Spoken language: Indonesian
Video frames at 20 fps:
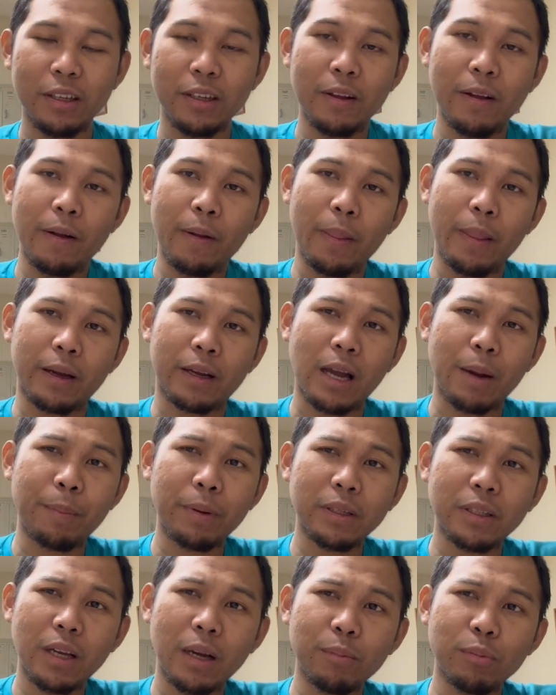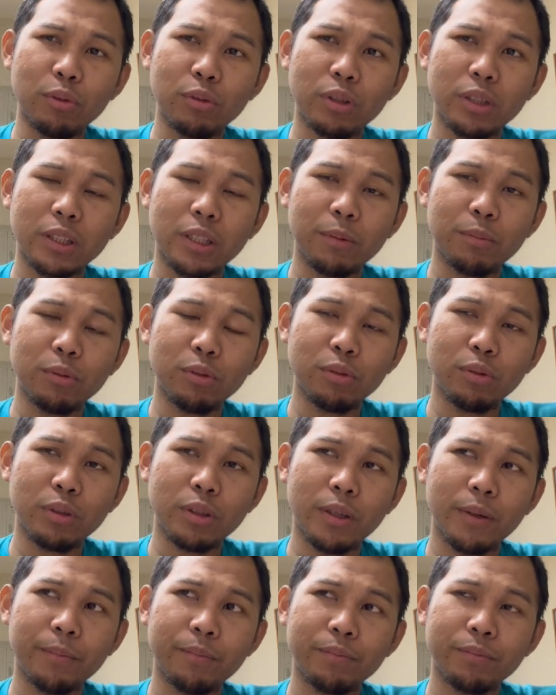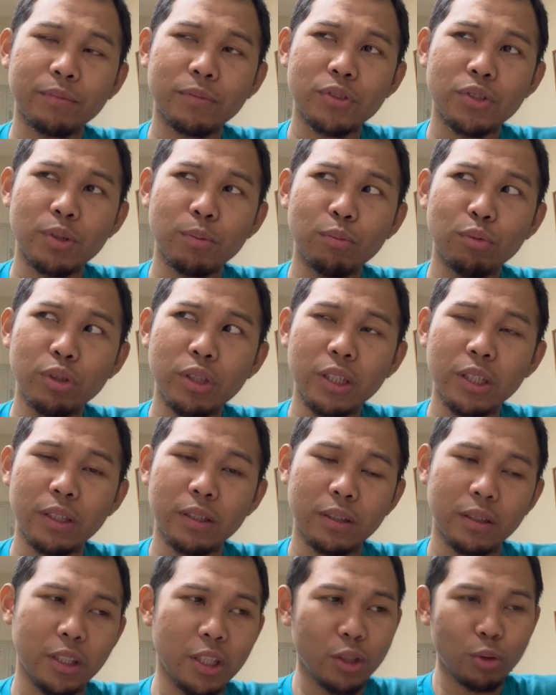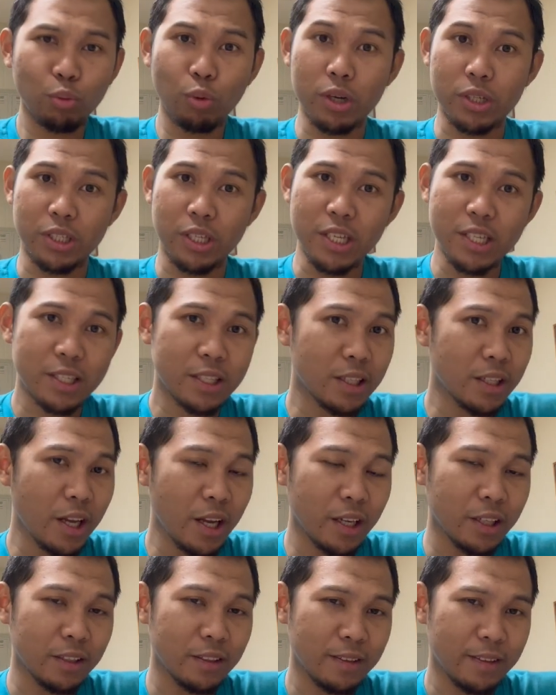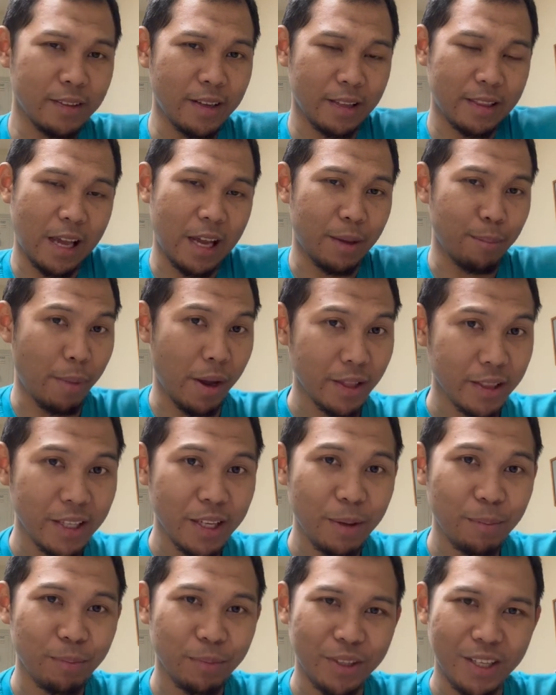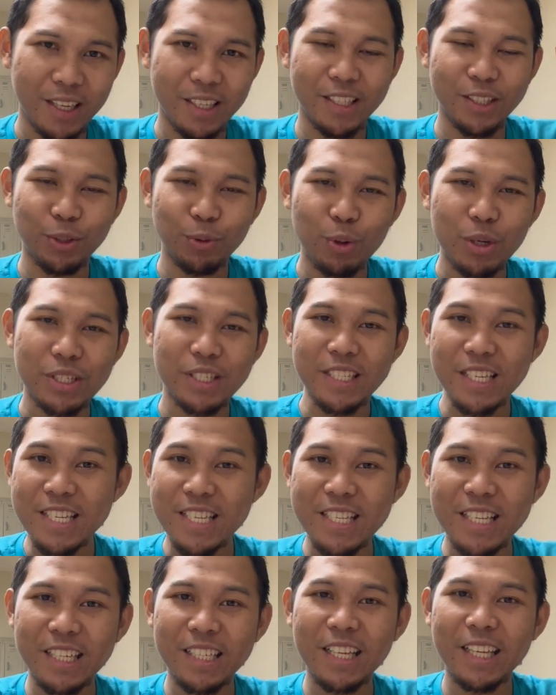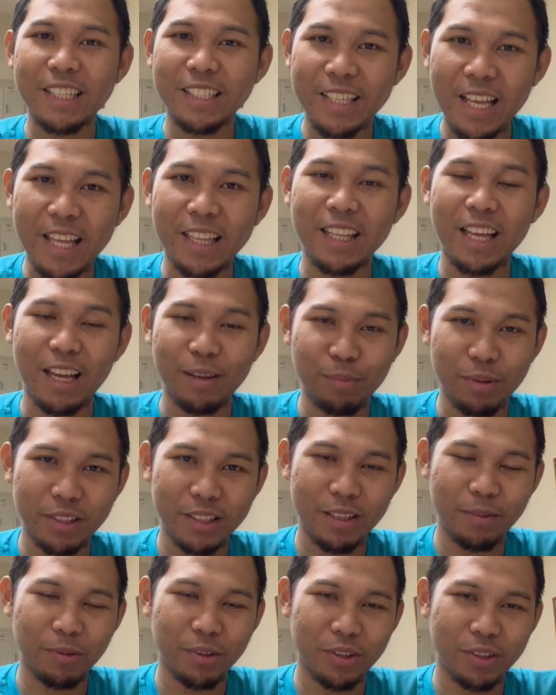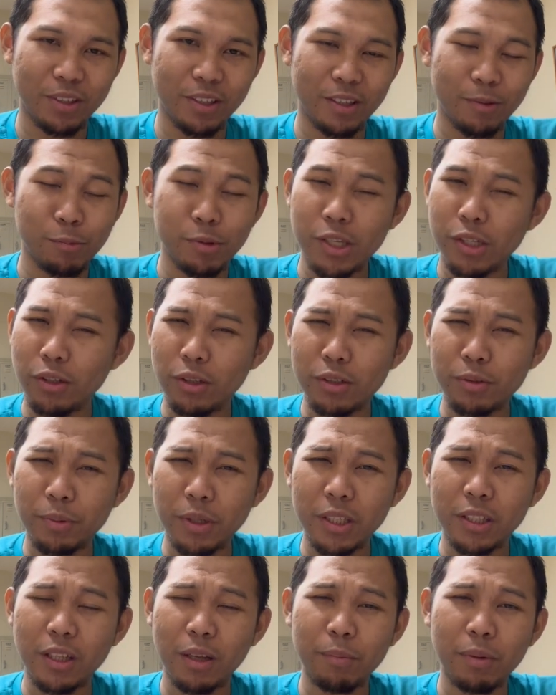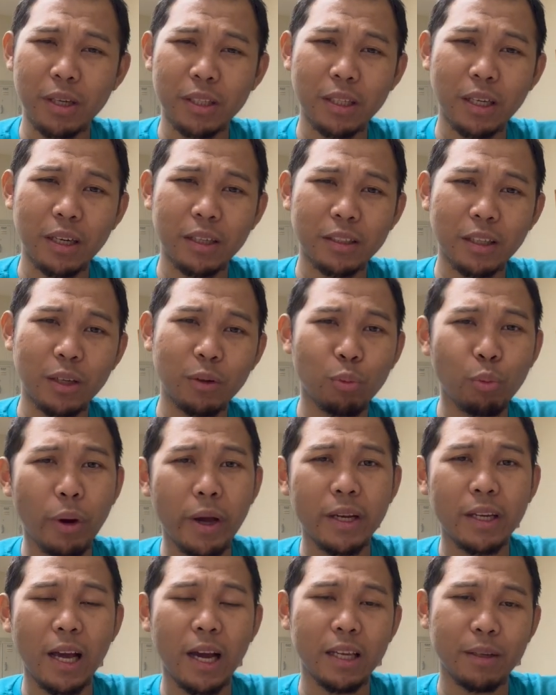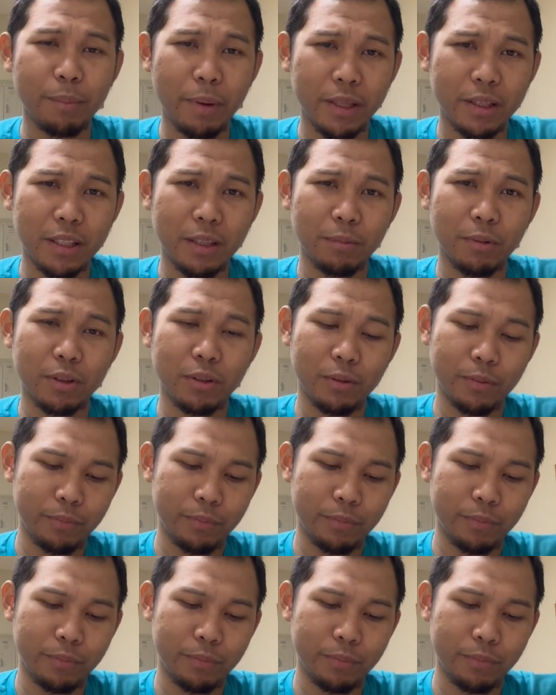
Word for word: Nah, kapan kamu ketemu um, si Budi? It was yesterday that I met him ya. It was yesterday that I met him gitu ya. Bisa juga sebenarnya kita mengatakan kan when I met him gitu.